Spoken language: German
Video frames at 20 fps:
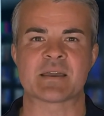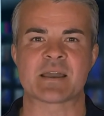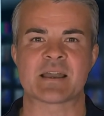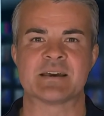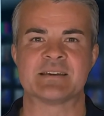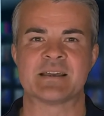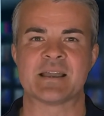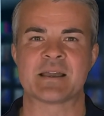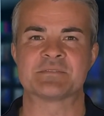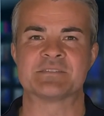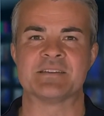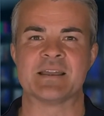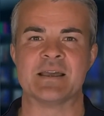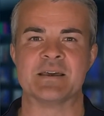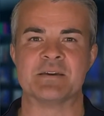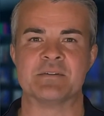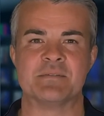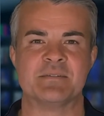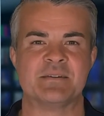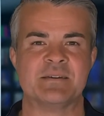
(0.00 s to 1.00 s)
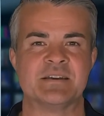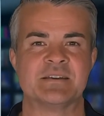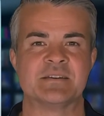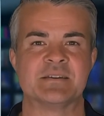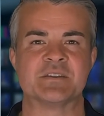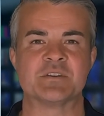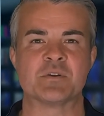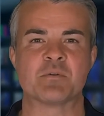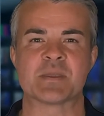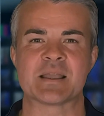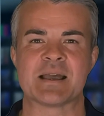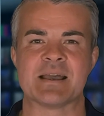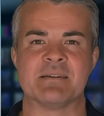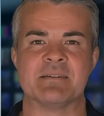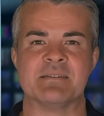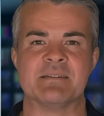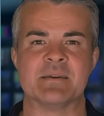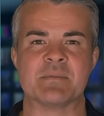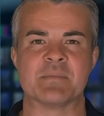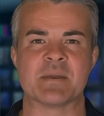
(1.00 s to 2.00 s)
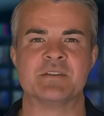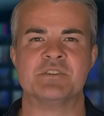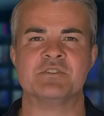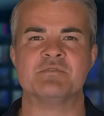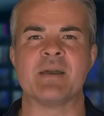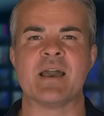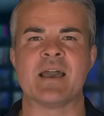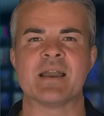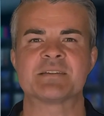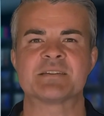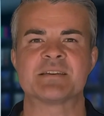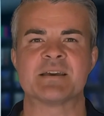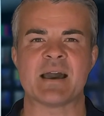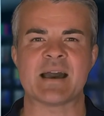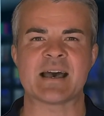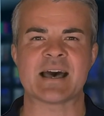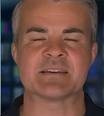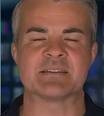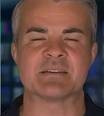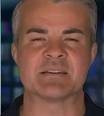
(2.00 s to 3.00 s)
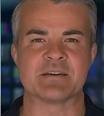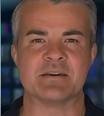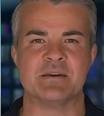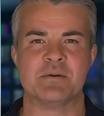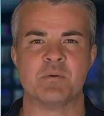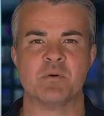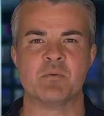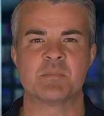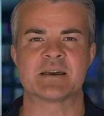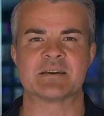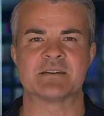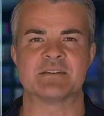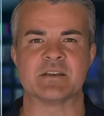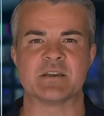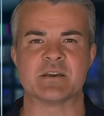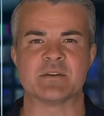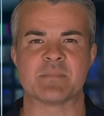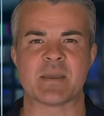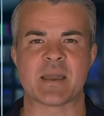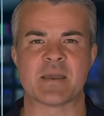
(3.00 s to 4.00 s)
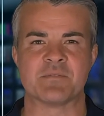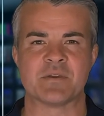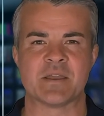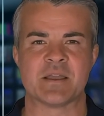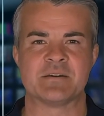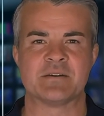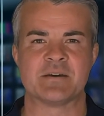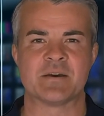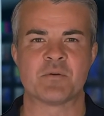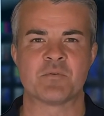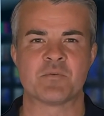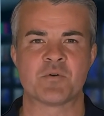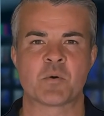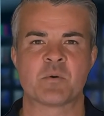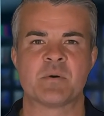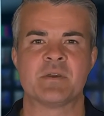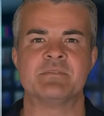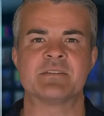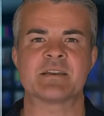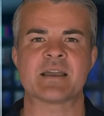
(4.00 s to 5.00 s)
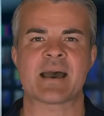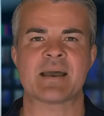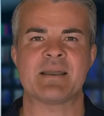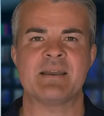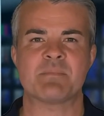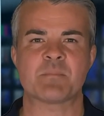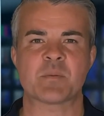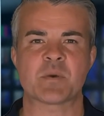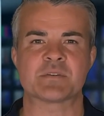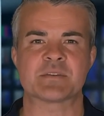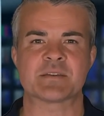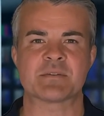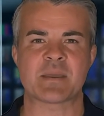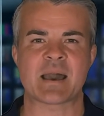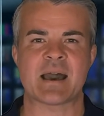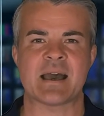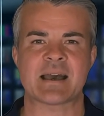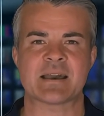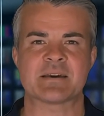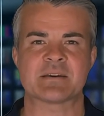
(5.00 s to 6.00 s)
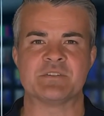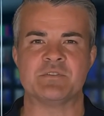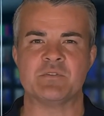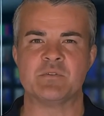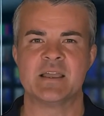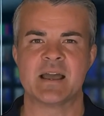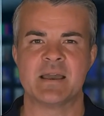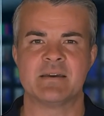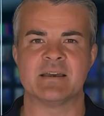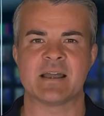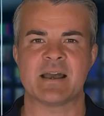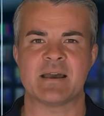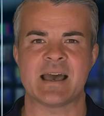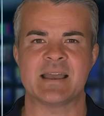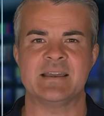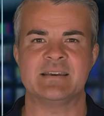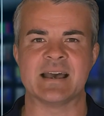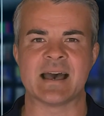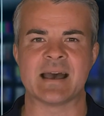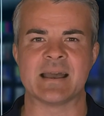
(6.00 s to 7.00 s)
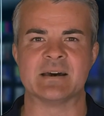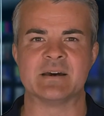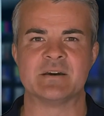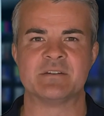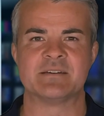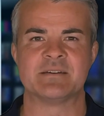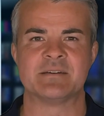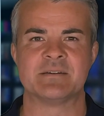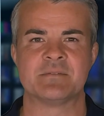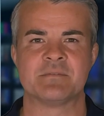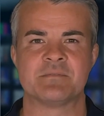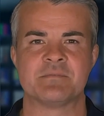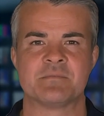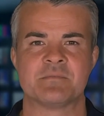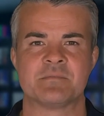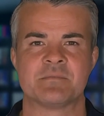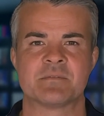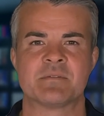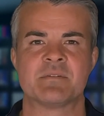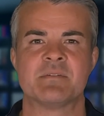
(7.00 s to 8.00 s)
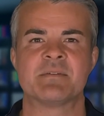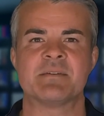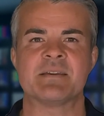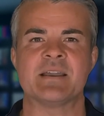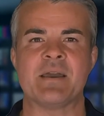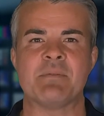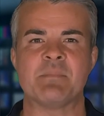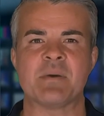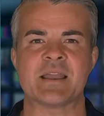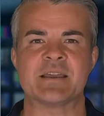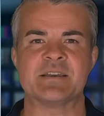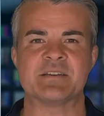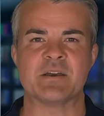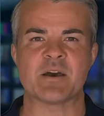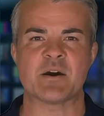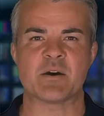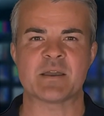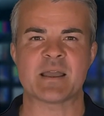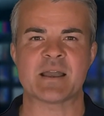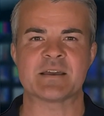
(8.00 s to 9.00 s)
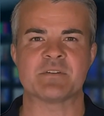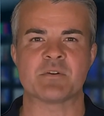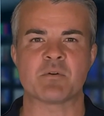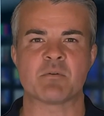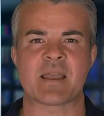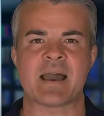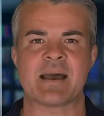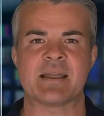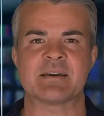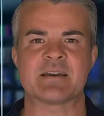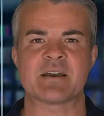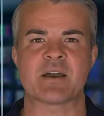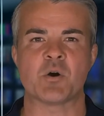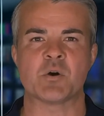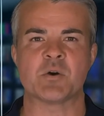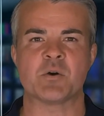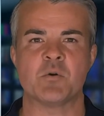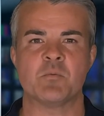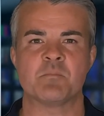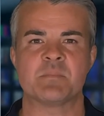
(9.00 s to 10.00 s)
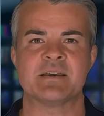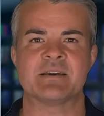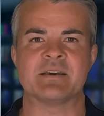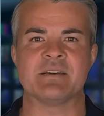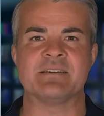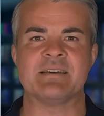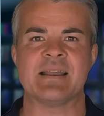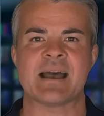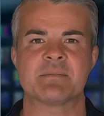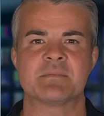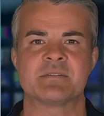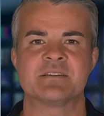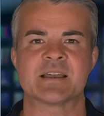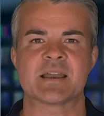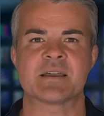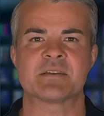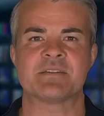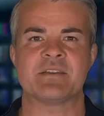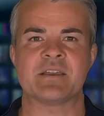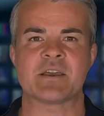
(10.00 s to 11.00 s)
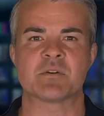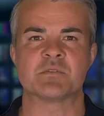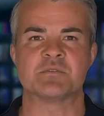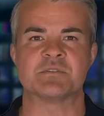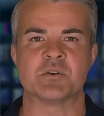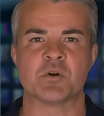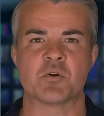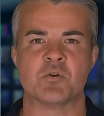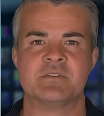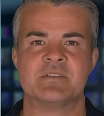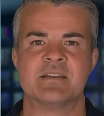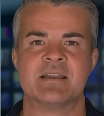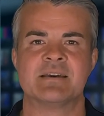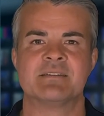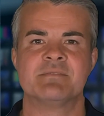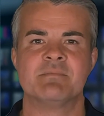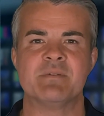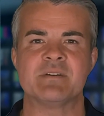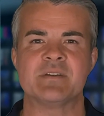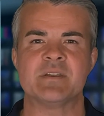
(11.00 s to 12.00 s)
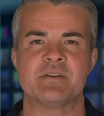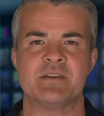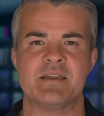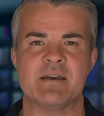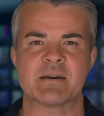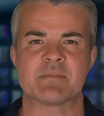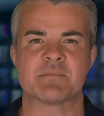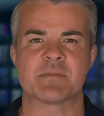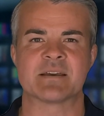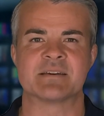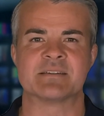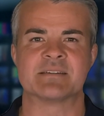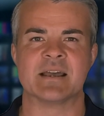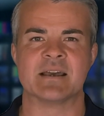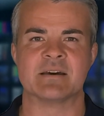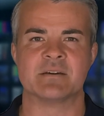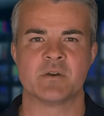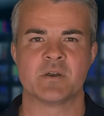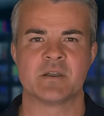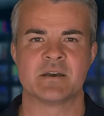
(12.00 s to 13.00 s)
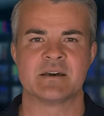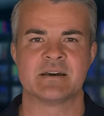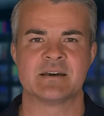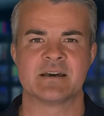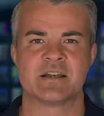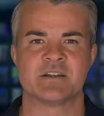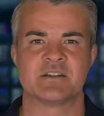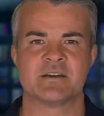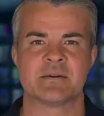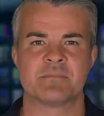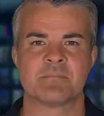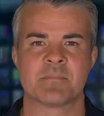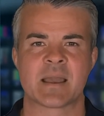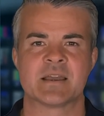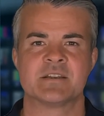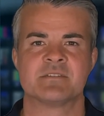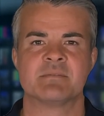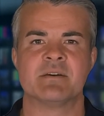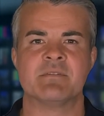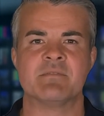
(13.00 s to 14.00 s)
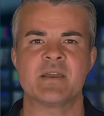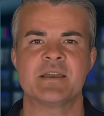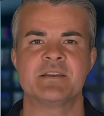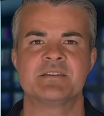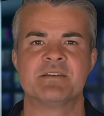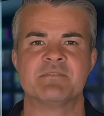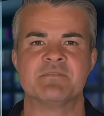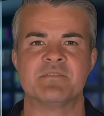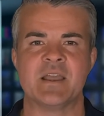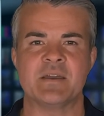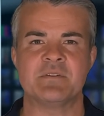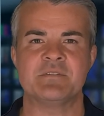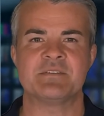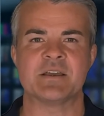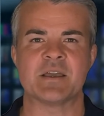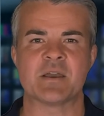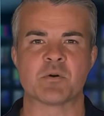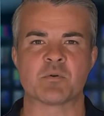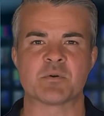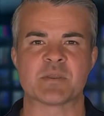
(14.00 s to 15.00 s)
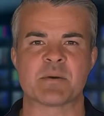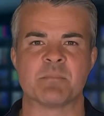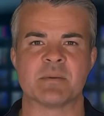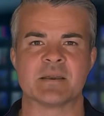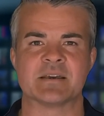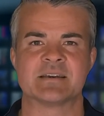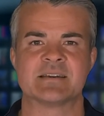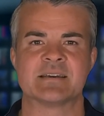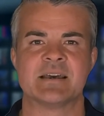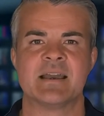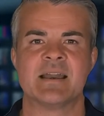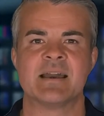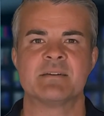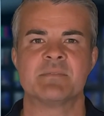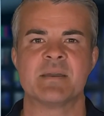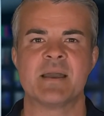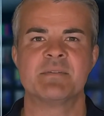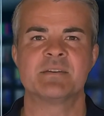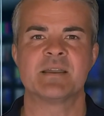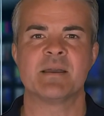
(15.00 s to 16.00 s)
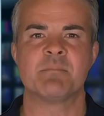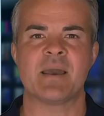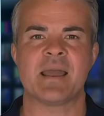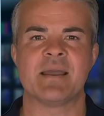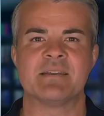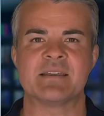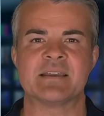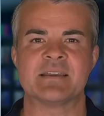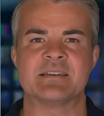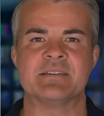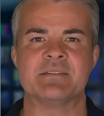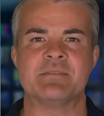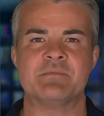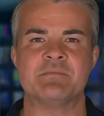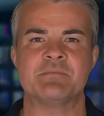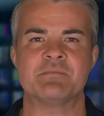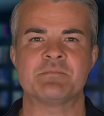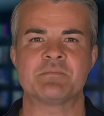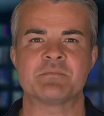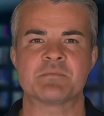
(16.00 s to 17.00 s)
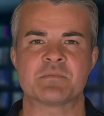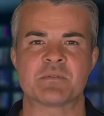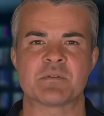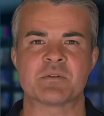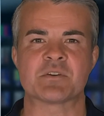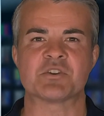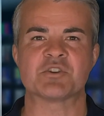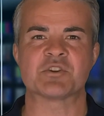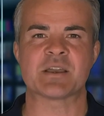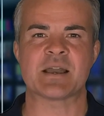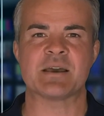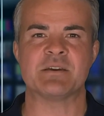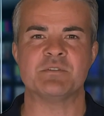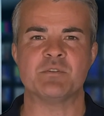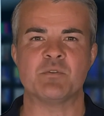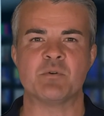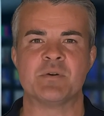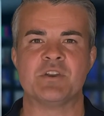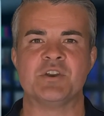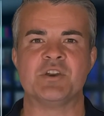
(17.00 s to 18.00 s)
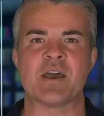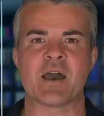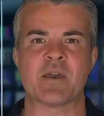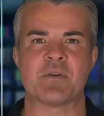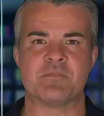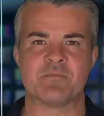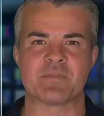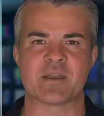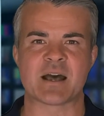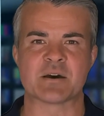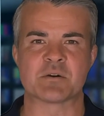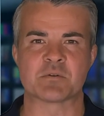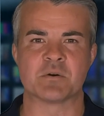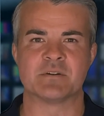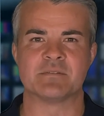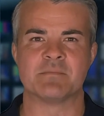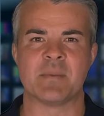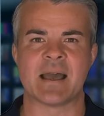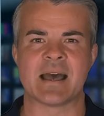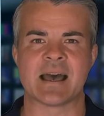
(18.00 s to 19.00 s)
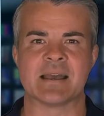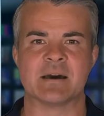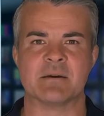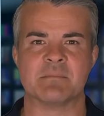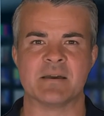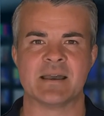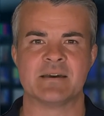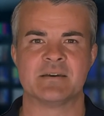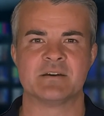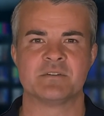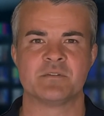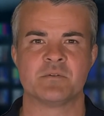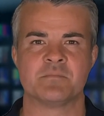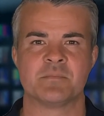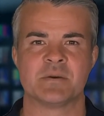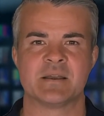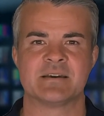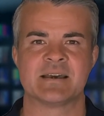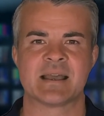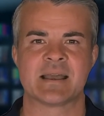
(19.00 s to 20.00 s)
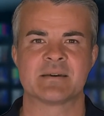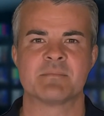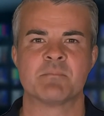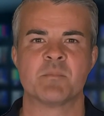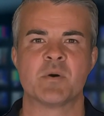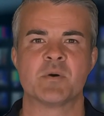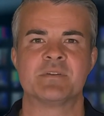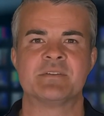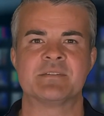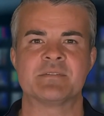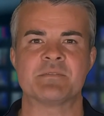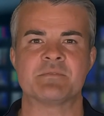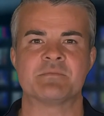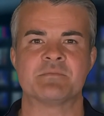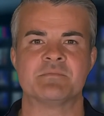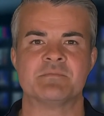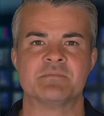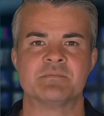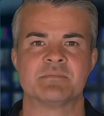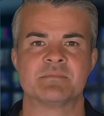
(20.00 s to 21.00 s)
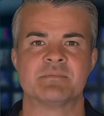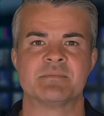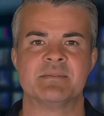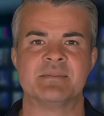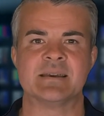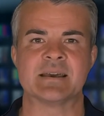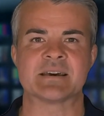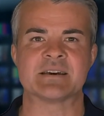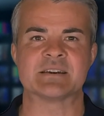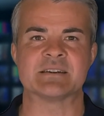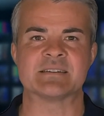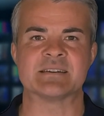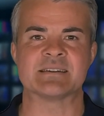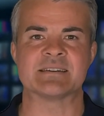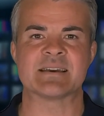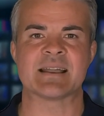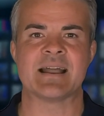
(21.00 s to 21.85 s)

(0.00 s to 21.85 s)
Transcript: Es kann sein, dass die Summe, die man spart, erst in dem Moment sichtbar wird, wo man die Angebote bei Amazon an der Kasse einlöst. Der Preisnachlass um einige Euro mittels Amazon Deals lohnt insbesondere was sehr teure Technik beispielsweise Fernseher oder PC und Laptop angeht. Schnell zugeschlagen werden muss bei einem Amazon Blitzangebot. Dieses ist